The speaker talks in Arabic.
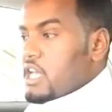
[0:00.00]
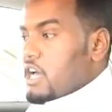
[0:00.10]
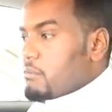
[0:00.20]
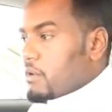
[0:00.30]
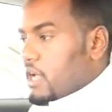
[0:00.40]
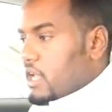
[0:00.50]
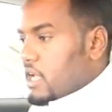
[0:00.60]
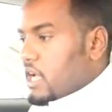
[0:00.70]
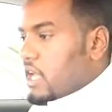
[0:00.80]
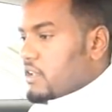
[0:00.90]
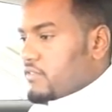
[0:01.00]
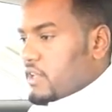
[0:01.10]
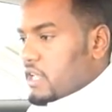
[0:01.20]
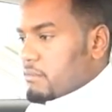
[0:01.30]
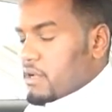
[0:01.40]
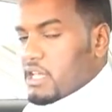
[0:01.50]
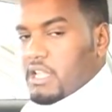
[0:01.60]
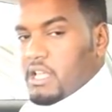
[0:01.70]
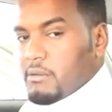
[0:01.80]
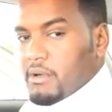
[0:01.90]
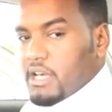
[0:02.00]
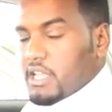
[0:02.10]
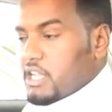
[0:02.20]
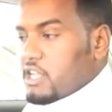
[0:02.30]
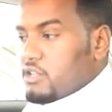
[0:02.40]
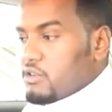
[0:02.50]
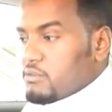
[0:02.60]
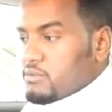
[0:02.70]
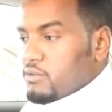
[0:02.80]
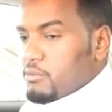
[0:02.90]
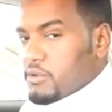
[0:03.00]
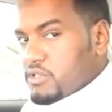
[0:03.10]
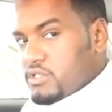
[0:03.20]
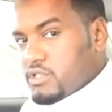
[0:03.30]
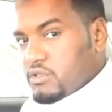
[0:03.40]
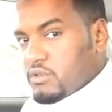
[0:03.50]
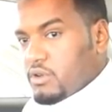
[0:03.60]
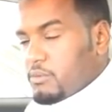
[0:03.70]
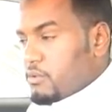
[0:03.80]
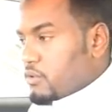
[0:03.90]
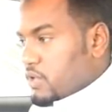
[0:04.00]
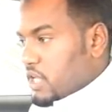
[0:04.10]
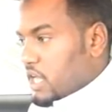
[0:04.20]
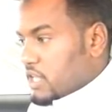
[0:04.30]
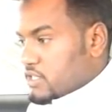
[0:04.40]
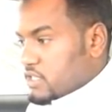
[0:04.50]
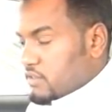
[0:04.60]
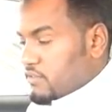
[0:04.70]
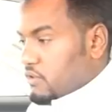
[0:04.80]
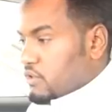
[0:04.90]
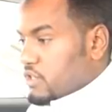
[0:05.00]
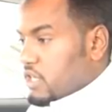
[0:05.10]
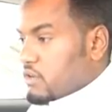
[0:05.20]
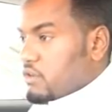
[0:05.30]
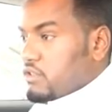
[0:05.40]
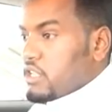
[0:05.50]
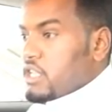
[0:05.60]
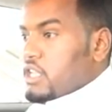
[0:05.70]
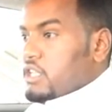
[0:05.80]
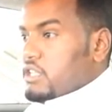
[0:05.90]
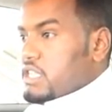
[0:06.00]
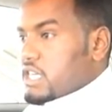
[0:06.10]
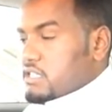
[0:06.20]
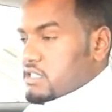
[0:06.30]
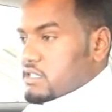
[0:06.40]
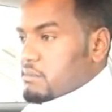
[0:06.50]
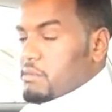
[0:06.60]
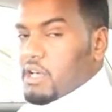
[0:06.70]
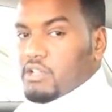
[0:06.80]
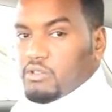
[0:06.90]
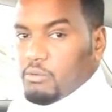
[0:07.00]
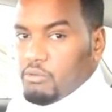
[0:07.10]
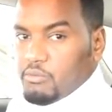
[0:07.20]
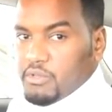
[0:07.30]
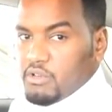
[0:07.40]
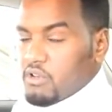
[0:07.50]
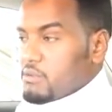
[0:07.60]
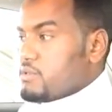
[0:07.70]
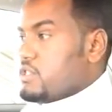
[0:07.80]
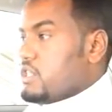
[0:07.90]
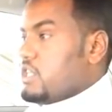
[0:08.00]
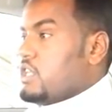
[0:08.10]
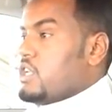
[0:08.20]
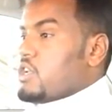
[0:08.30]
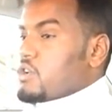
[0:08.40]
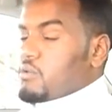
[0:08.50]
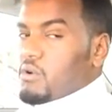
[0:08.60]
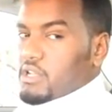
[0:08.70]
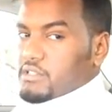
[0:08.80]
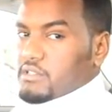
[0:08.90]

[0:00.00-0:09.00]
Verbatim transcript: اما على اعلى فئه المعانا لليوم 2.0 توربو وهي اعلى شيء في الهوندا اكورد تجي 10 سماعات 450 واط